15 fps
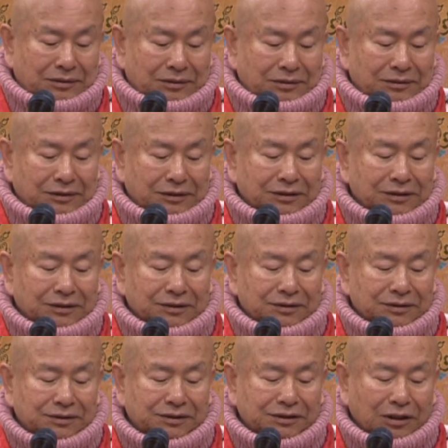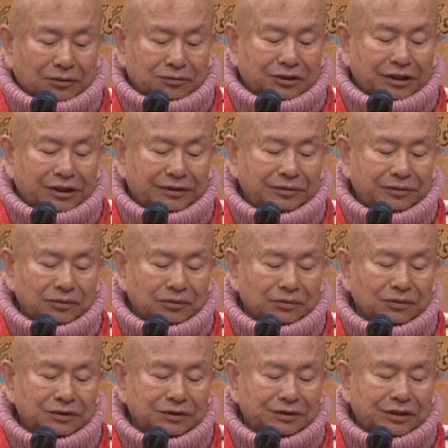这个小钱
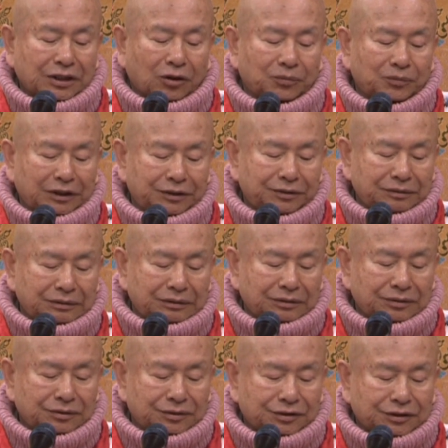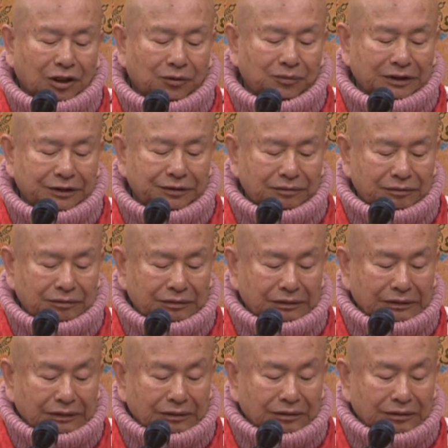问小明：“小明，